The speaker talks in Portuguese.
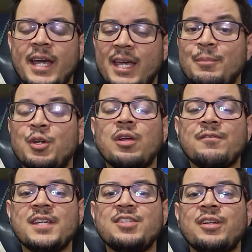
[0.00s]
Em
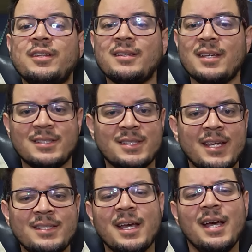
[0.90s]

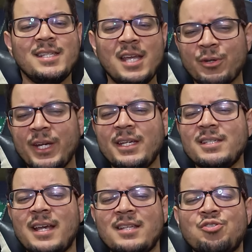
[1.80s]
1986, se alguém
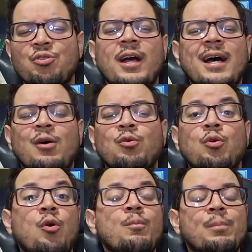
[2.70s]
quisesse jogar algo
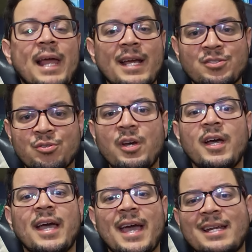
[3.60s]
complexo,
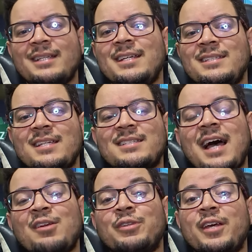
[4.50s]
era
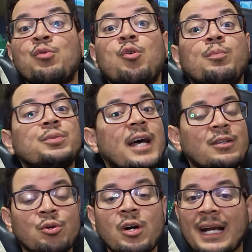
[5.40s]
necessário ter um
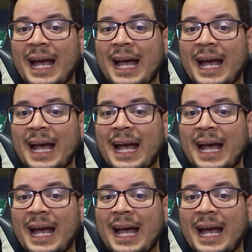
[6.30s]
computador